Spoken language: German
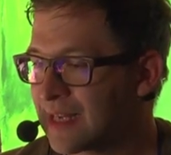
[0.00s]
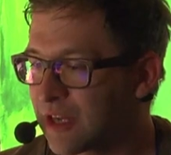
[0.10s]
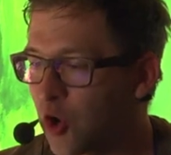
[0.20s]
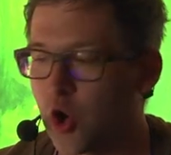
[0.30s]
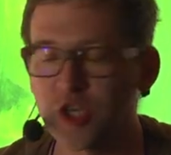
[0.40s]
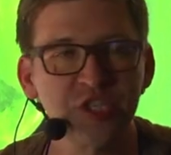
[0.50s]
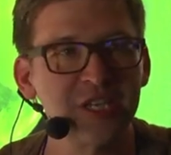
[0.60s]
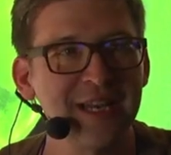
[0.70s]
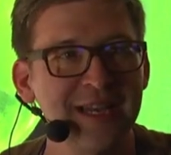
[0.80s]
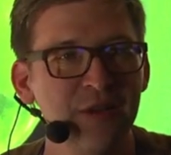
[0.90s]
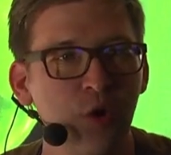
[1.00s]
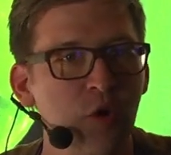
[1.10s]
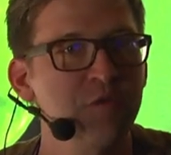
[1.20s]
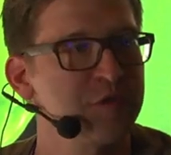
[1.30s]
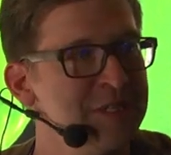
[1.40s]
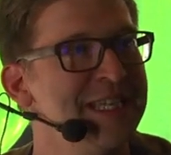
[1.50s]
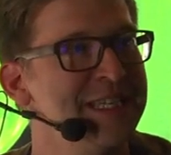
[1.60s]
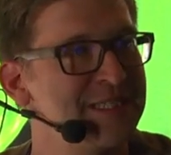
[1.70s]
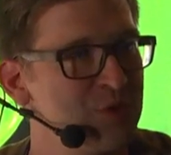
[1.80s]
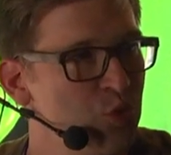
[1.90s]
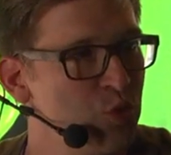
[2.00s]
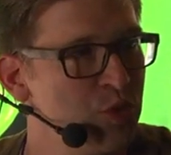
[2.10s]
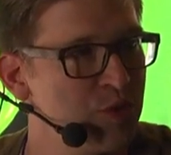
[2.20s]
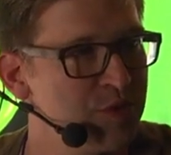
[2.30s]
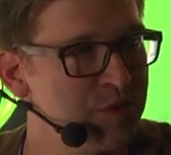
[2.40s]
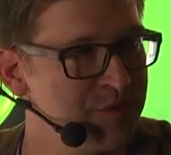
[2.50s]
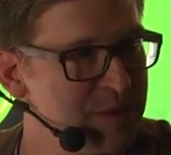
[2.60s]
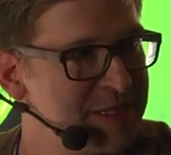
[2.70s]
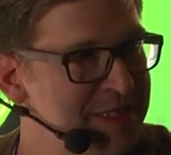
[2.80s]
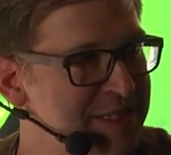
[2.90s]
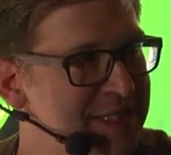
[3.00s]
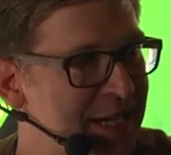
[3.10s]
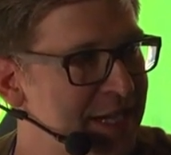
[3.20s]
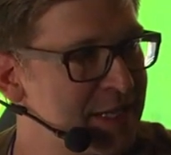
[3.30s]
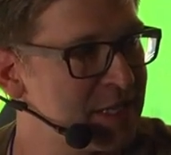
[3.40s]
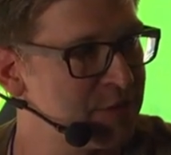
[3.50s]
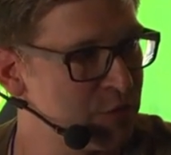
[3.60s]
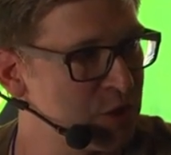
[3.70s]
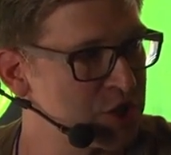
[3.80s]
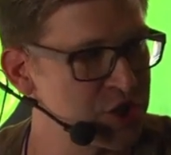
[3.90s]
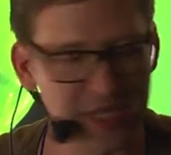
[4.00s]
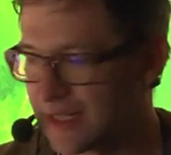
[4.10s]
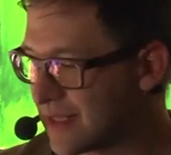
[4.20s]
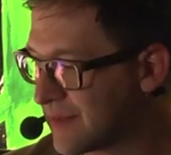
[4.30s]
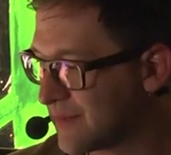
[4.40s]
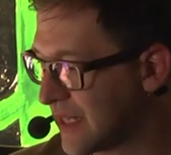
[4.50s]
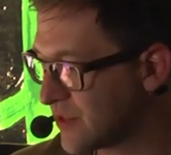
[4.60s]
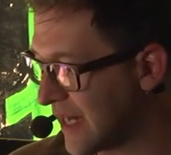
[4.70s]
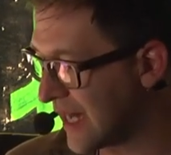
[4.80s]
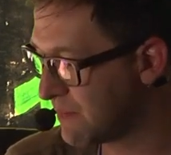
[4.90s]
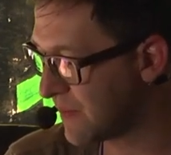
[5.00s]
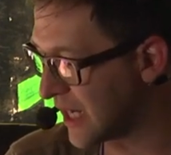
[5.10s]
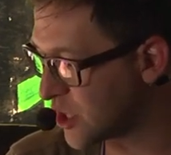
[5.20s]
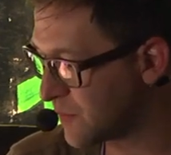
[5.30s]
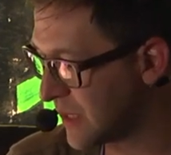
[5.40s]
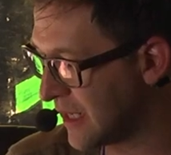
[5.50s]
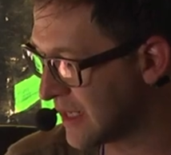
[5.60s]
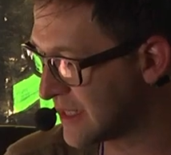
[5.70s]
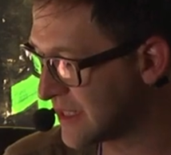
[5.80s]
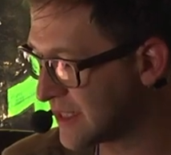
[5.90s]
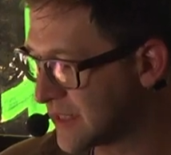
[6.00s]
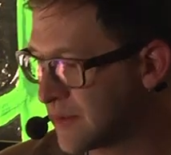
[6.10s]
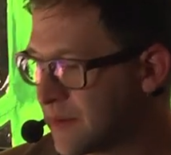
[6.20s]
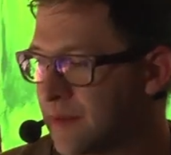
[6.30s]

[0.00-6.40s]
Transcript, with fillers: Geräusche klingen oft nicht so, wie man sie sich eigentlich vorstellt. Also ein Beispiel ist,